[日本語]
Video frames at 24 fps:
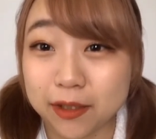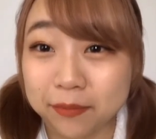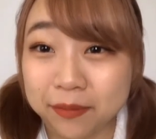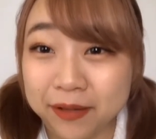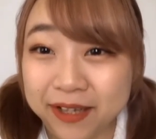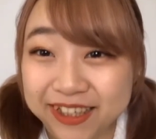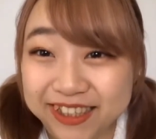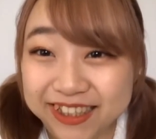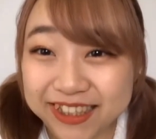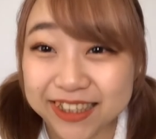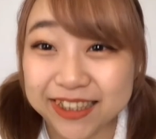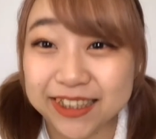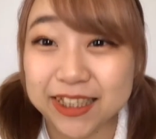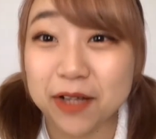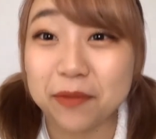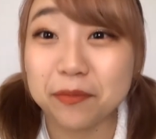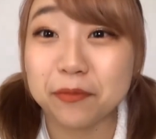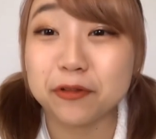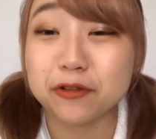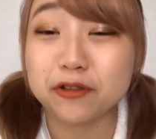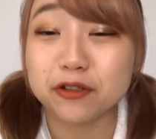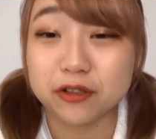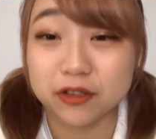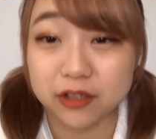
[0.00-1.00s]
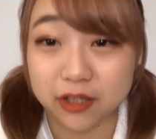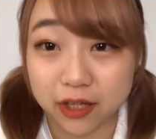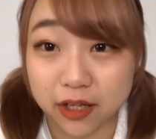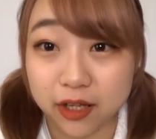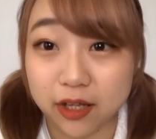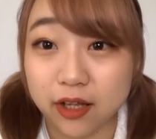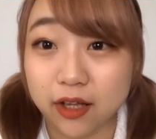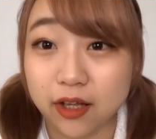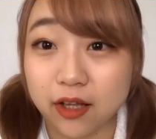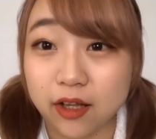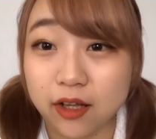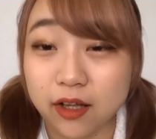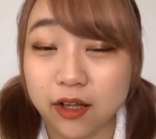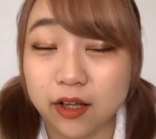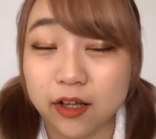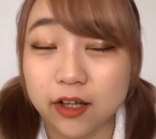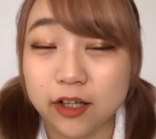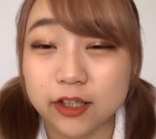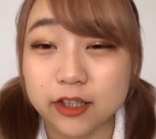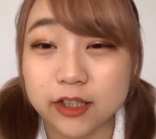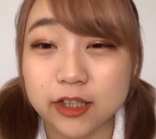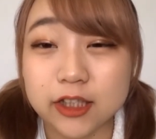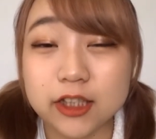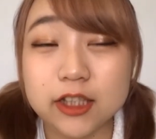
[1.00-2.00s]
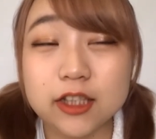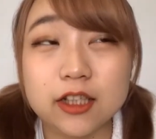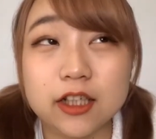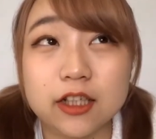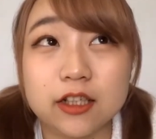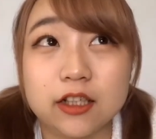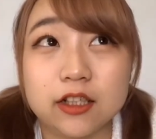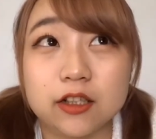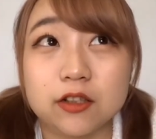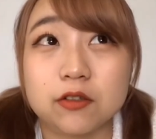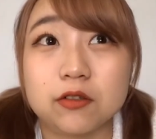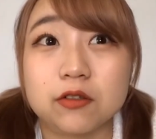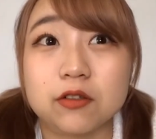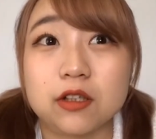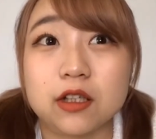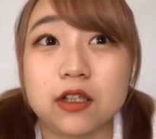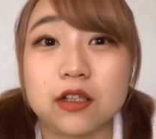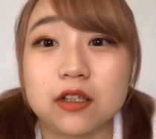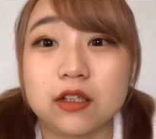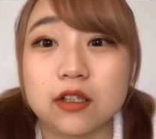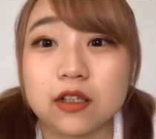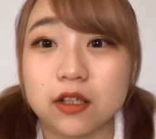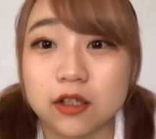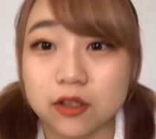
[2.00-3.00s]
めちゃ寒くて深夜に撮ったんだけ